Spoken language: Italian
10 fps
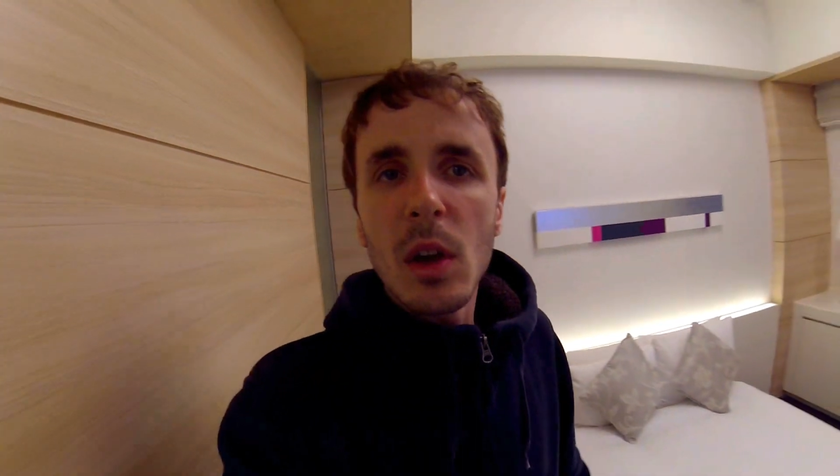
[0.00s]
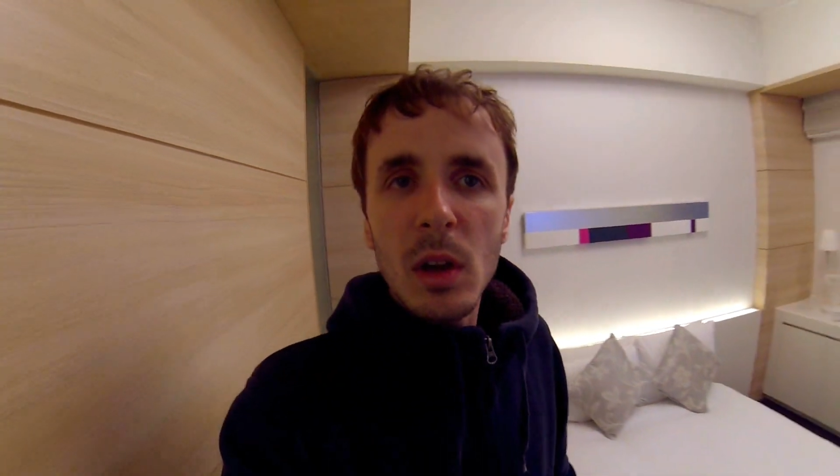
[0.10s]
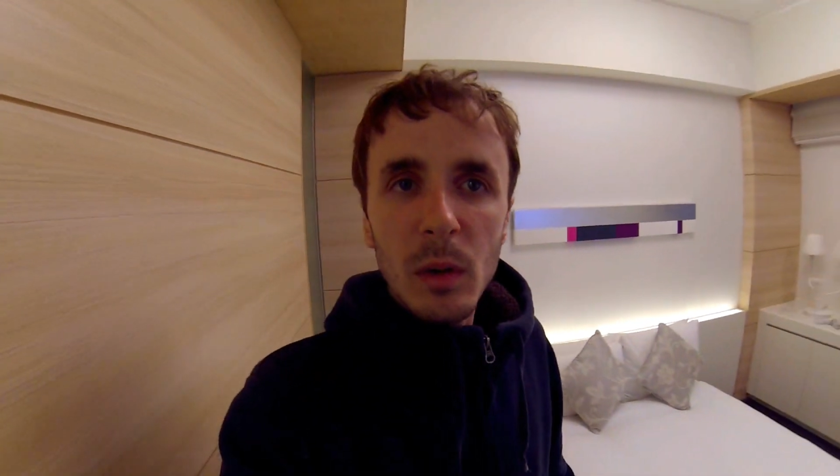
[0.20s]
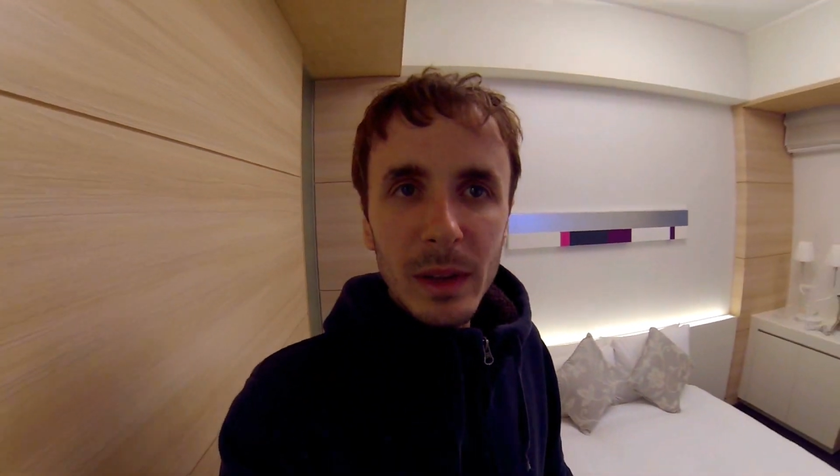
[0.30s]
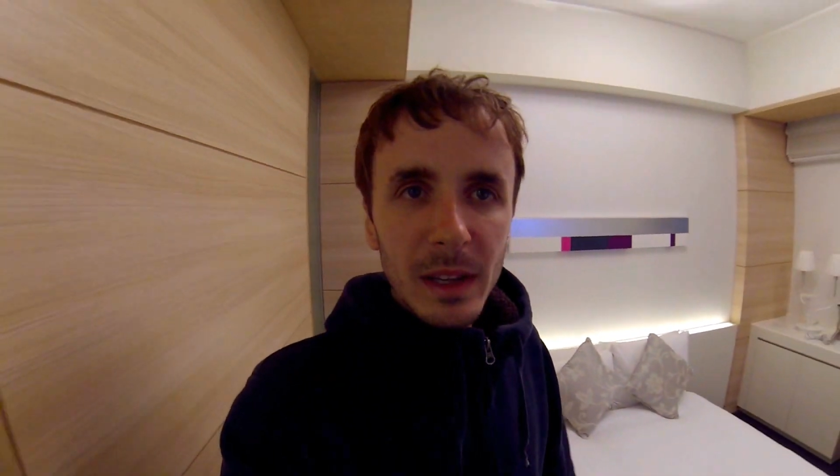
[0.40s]

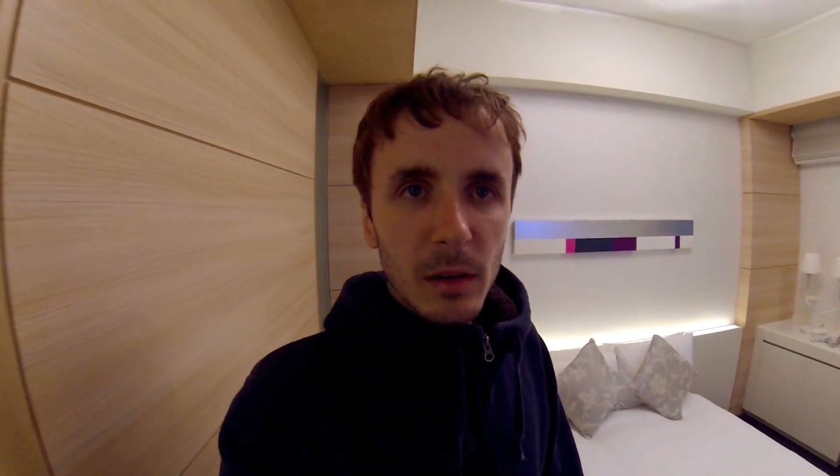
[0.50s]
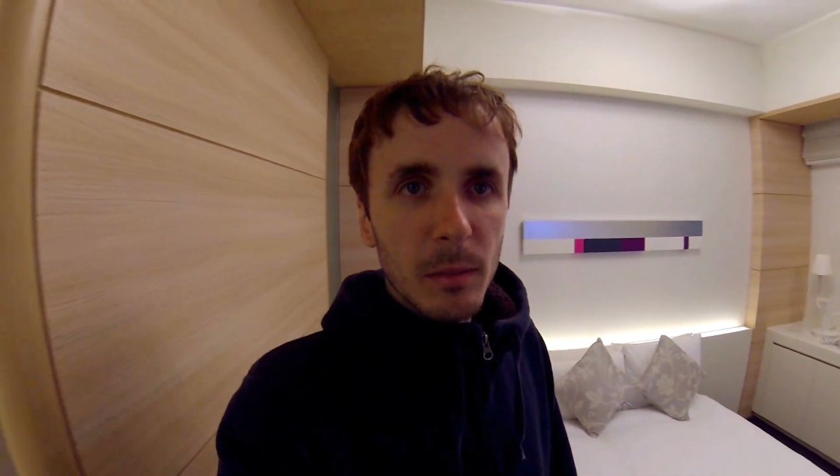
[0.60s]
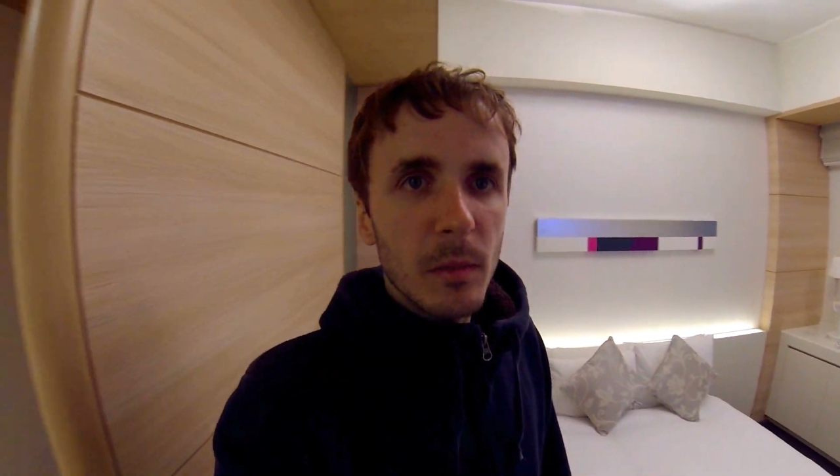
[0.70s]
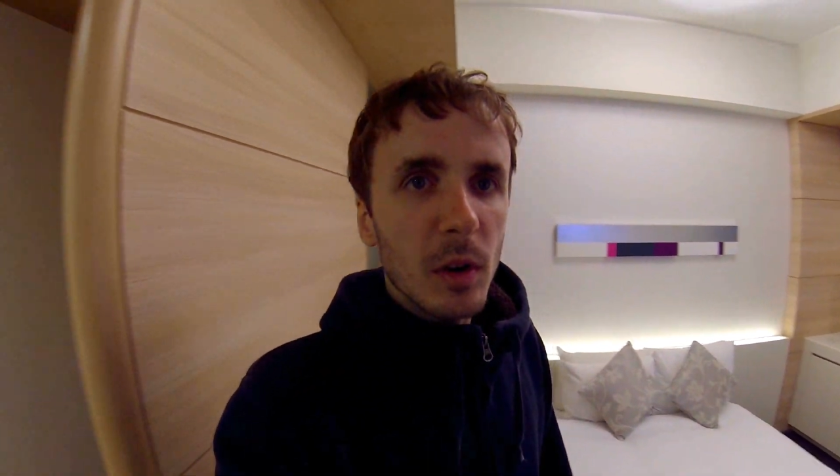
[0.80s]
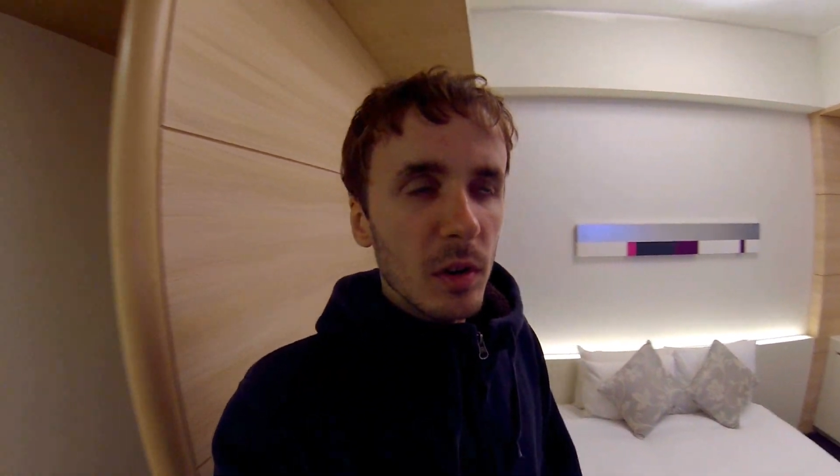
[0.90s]
quindi
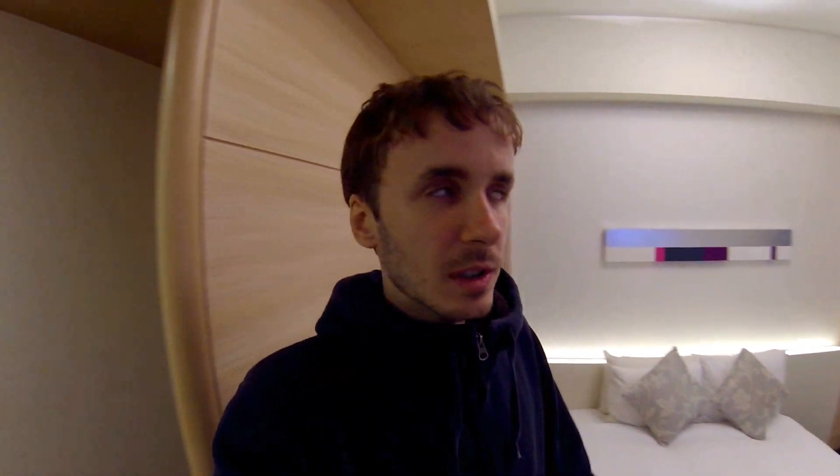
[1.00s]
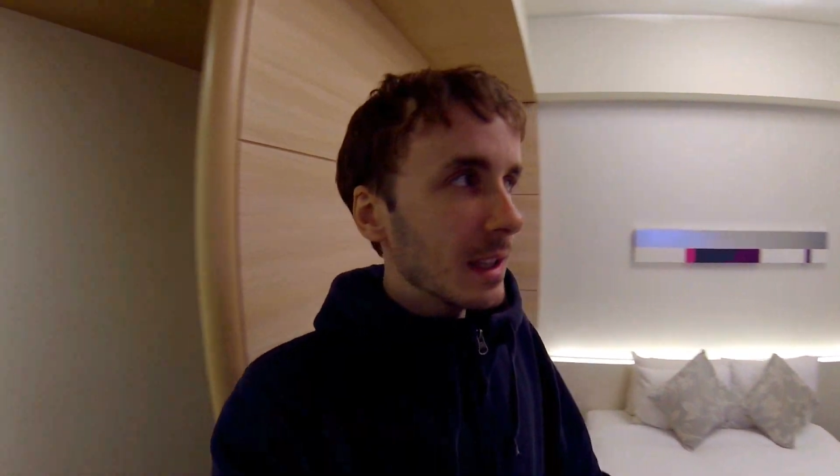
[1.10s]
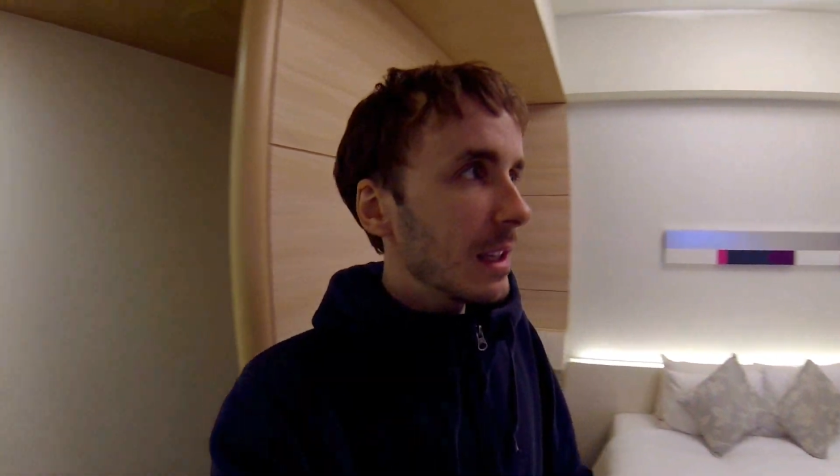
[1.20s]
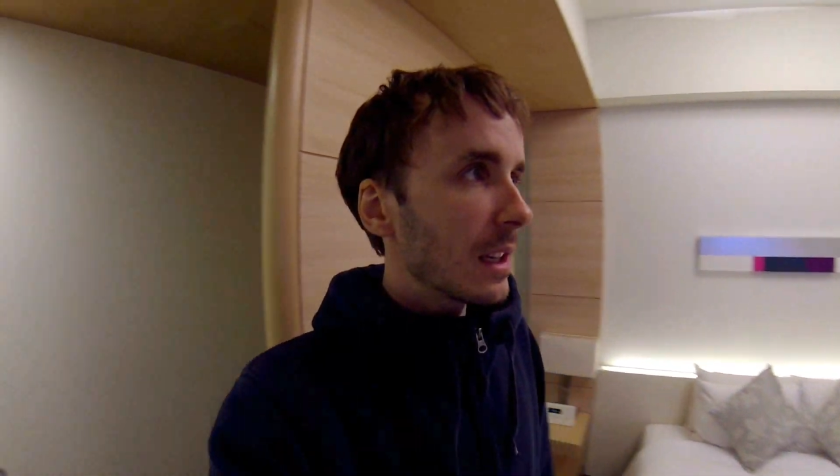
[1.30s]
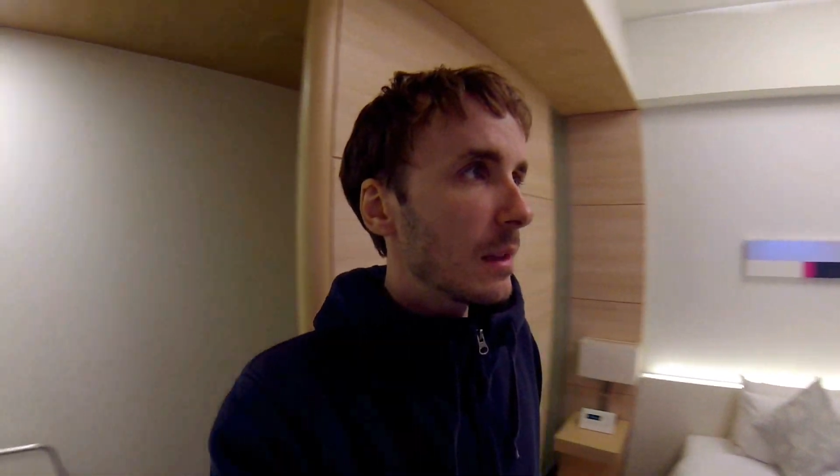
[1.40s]
cosa
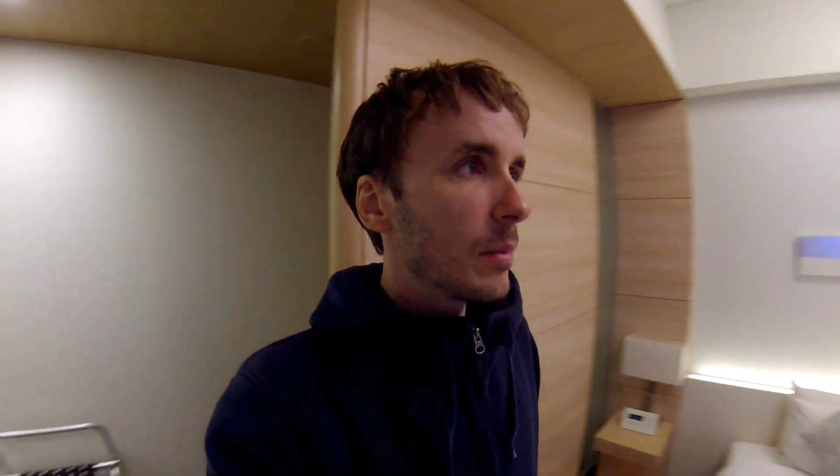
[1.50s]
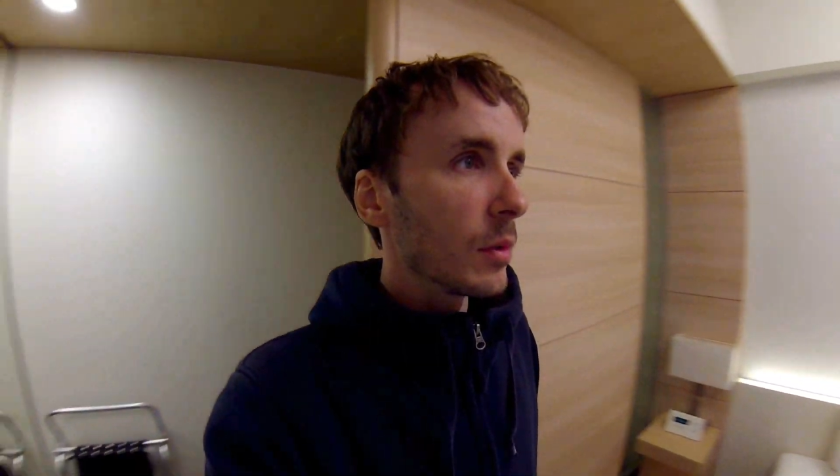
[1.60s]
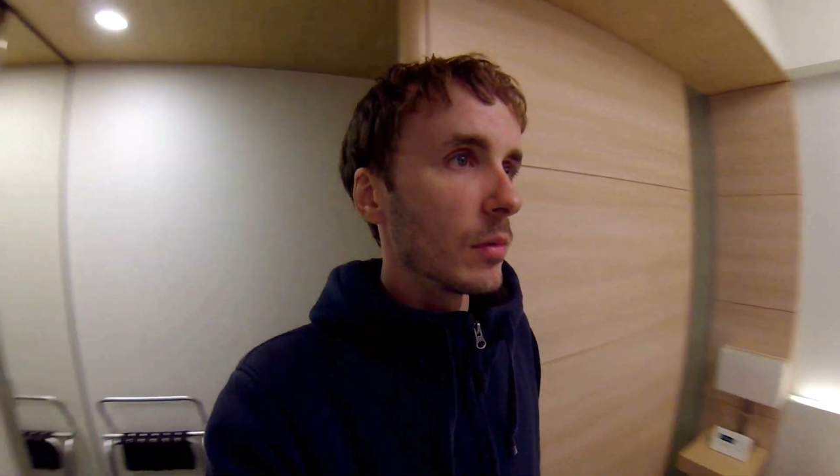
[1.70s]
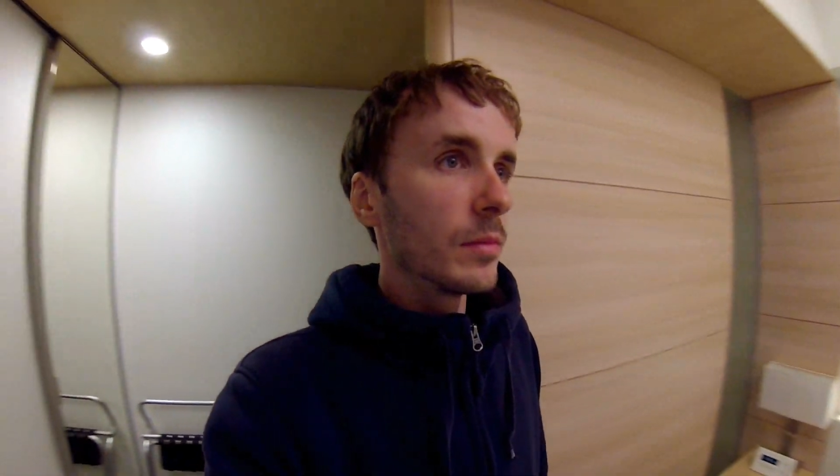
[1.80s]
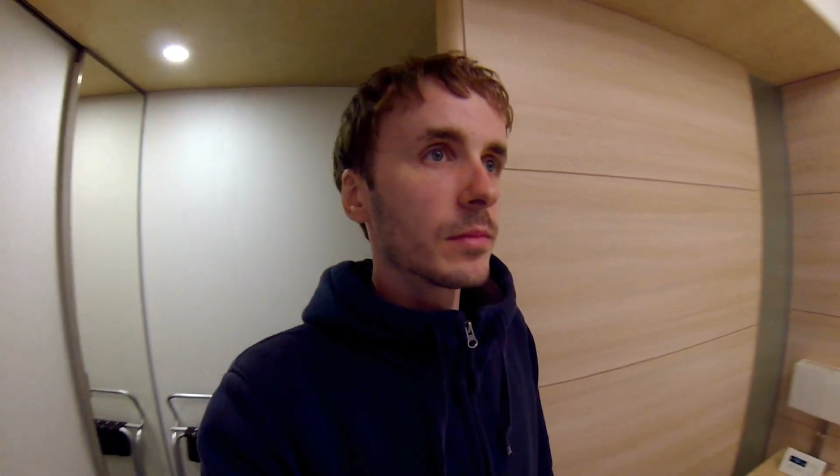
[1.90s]
dire di più